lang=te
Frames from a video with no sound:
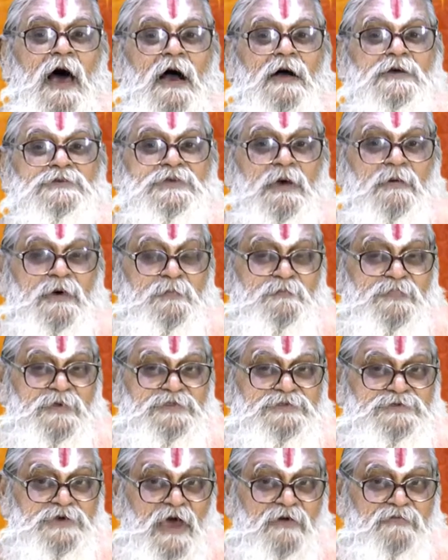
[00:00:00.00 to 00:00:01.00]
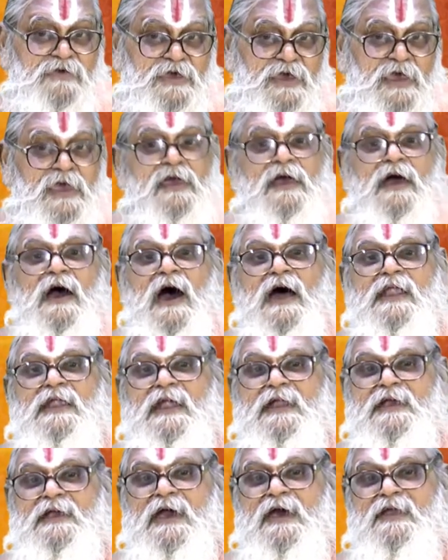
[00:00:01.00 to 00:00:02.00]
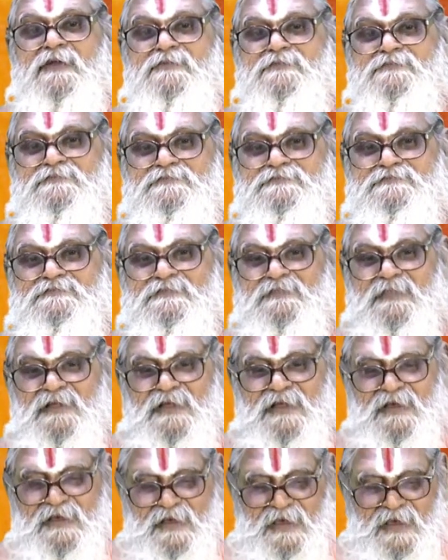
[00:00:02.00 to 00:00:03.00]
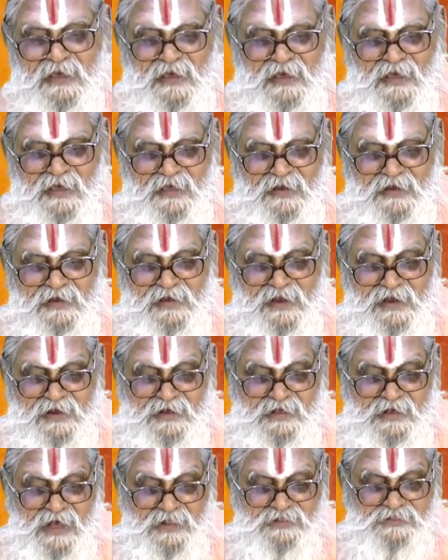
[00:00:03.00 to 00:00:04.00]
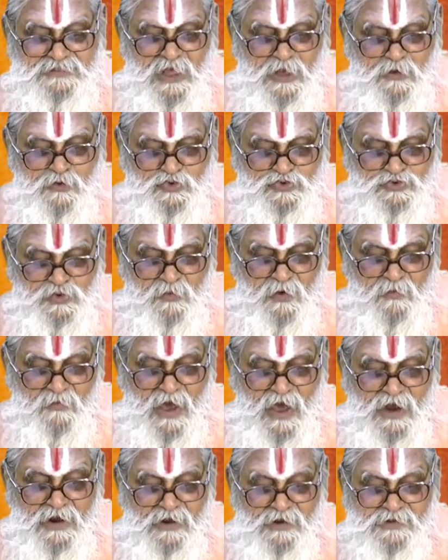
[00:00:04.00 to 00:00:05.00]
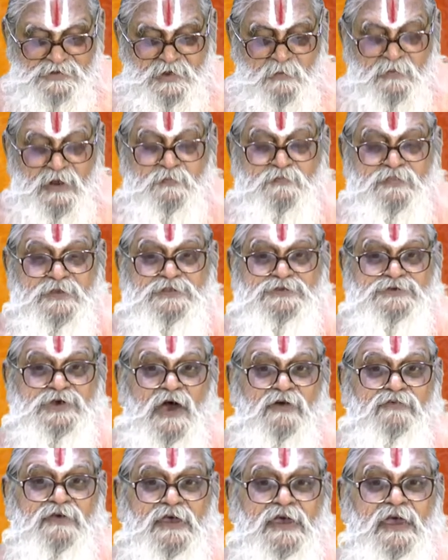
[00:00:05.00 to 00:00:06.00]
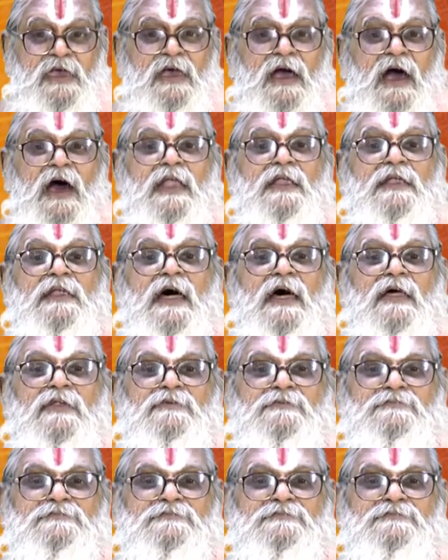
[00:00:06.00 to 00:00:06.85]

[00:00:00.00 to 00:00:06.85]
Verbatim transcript: నాకు సమర్పించావే అని అడిగారు నిర్గంధ కుసుమ మాలలు సమర్పించావే అన్నారు